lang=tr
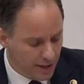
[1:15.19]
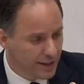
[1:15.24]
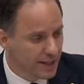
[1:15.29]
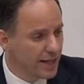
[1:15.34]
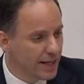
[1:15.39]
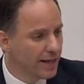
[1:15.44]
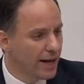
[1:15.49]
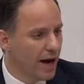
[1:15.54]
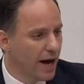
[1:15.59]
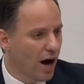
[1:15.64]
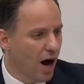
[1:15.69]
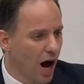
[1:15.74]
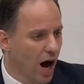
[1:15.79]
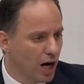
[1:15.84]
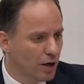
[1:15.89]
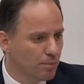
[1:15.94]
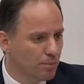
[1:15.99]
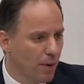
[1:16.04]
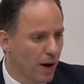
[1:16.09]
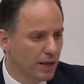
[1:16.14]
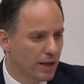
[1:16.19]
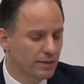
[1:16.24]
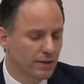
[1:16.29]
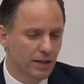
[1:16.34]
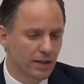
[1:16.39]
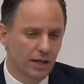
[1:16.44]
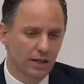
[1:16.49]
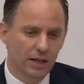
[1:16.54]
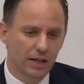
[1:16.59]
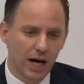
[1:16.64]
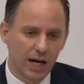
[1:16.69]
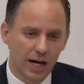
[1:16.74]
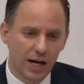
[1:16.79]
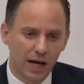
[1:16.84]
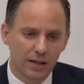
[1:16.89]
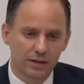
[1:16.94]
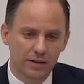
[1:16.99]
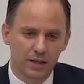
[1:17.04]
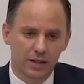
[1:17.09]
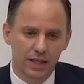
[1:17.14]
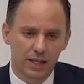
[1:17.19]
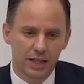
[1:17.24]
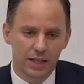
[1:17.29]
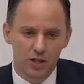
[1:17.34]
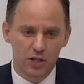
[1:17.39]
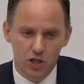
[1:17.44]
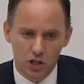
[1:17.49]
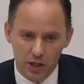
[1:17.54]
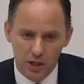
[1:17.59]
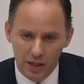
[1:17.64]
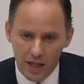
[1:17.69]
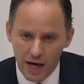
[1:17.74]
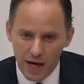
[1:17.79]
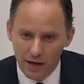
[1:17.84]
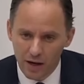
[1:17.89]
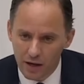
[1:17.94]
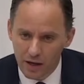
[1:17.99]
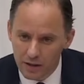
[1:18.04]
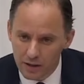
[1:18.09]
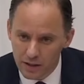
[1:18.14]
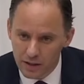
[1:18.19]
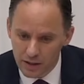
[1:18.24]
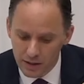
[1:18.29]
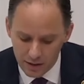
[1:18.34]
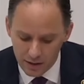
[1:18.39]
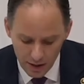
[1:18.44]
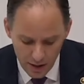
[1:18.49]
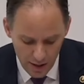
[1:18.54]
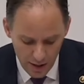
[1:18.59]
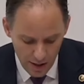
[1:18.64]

yine AK Parti'nin karanlık ilişkiler ağı